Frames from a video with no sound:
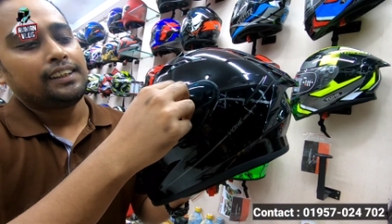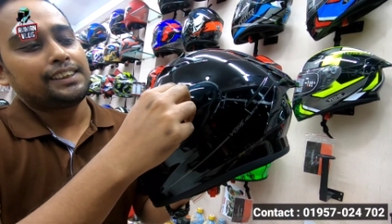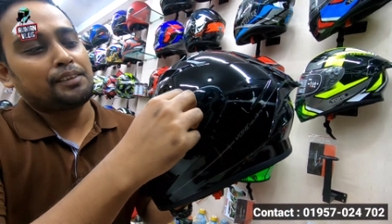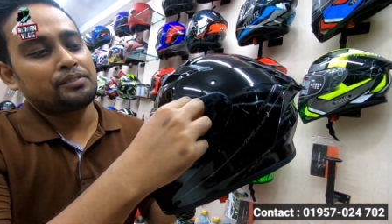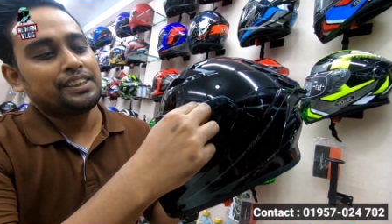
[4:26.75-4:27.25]

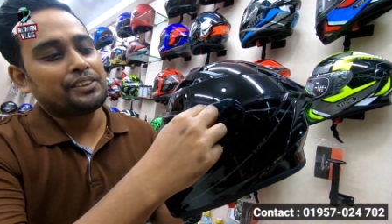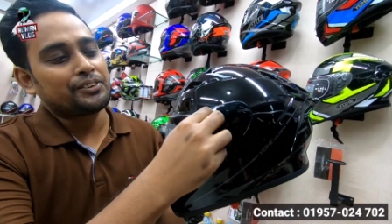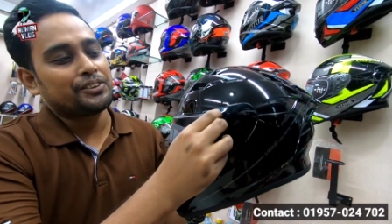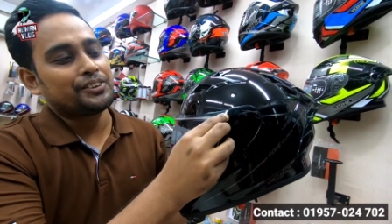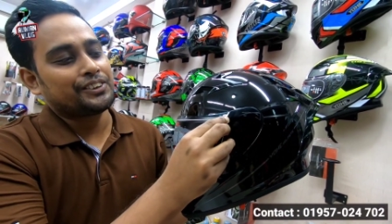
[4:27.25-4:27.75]
যে আপনার
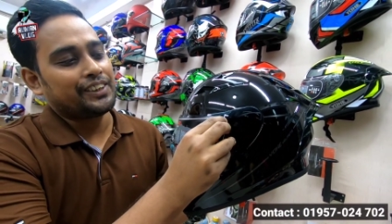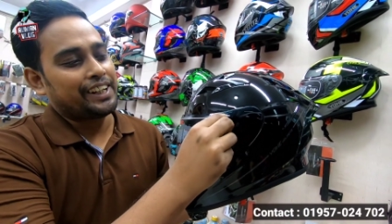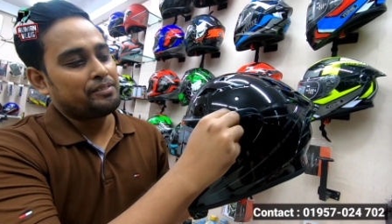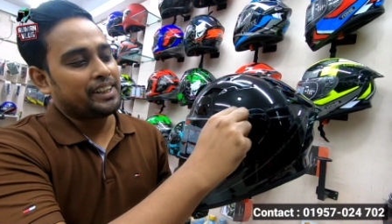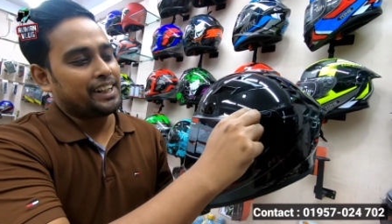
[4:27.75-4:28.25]
নতুন নতুন
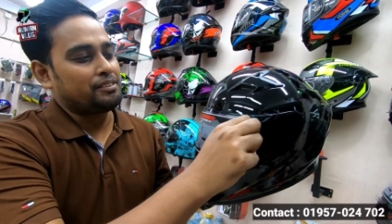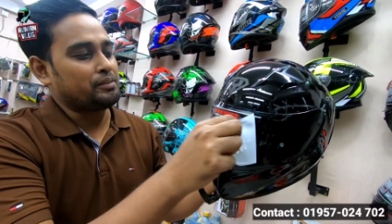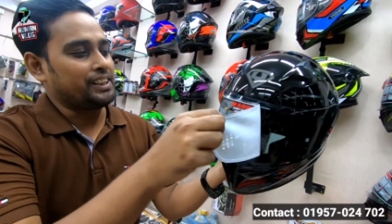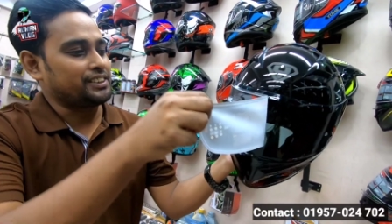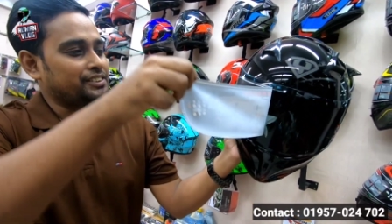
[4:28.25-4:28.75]
হেলমেটের আমি
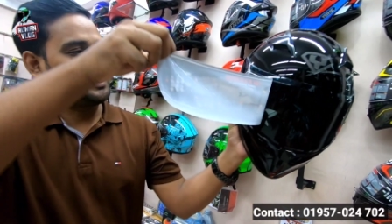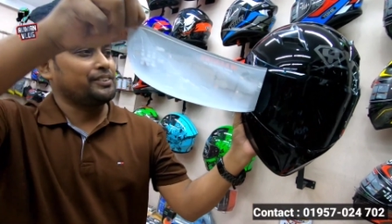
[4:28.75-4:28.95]
ভাইজারগুলো